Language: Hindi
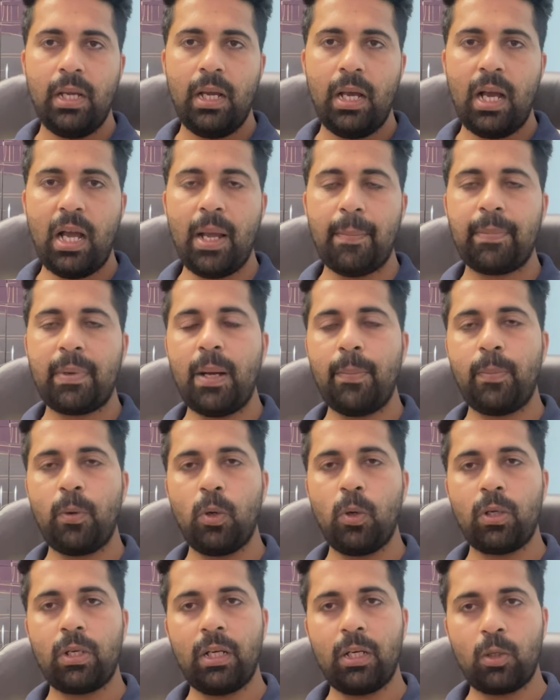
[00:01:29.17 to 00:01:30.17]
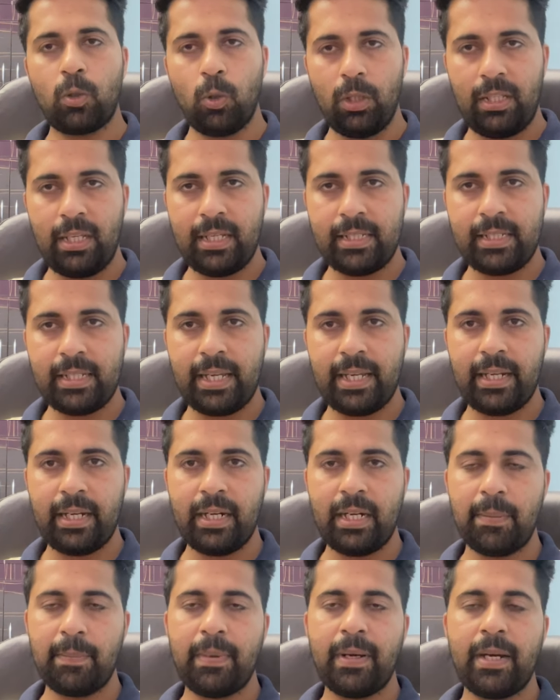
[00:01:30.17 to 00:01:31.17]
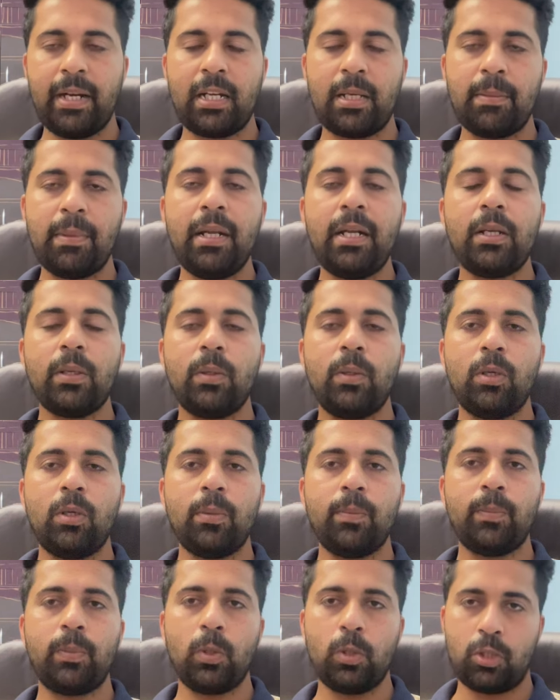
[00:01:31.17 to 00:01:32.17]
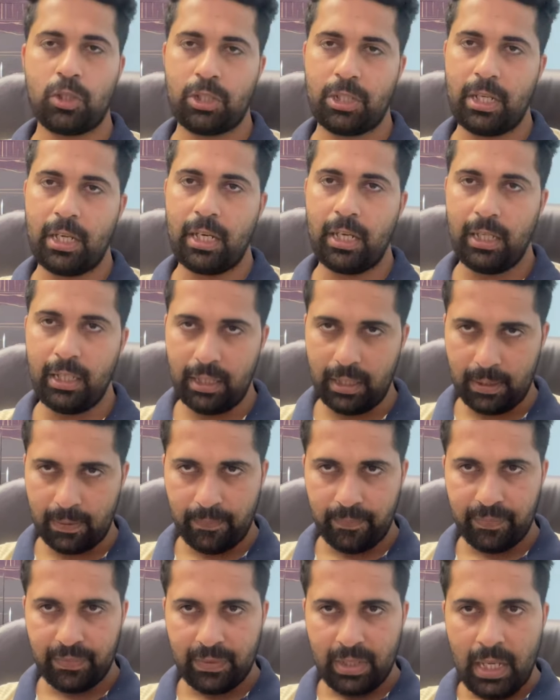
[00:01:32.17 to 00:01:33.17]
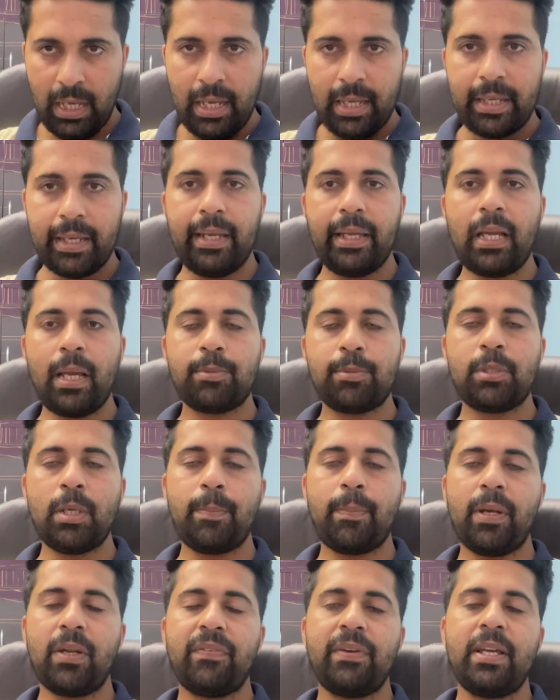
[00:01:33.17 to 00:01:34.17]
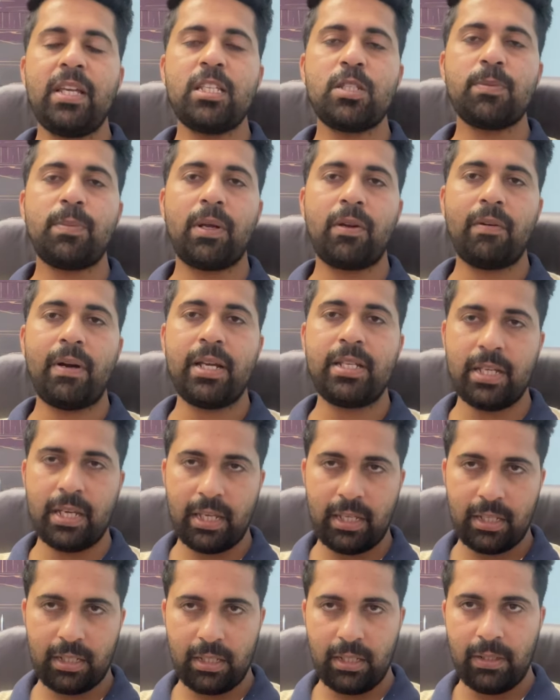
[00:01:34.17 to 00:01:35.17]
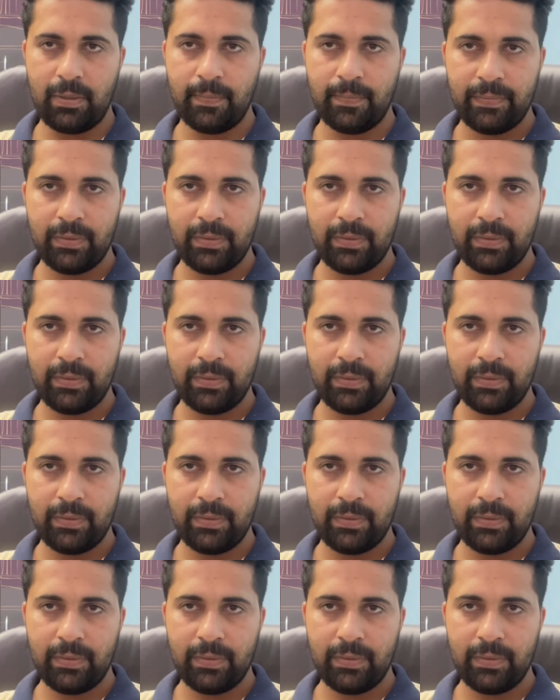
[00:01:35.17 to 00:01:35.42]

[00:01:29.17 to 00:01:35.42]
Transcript: आपका पोर्टल खोल दिया जाएगा डिपार्टमेंट और पोस्ट के लिए यानी कि आपसे प्रेफरेंस भरवाई जाएगी